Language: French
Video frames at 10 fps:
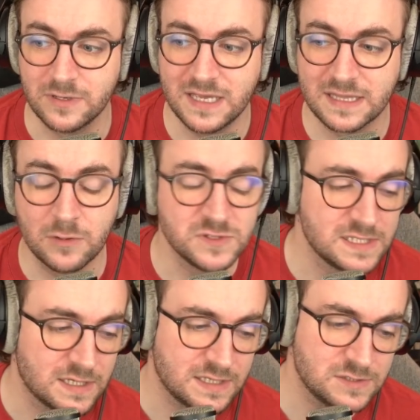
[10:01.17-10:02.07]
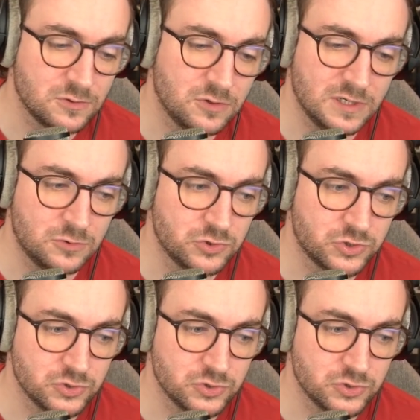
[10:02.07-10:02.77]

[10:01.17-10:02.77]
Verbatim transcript: que là, il y a aussi un risque que la gauche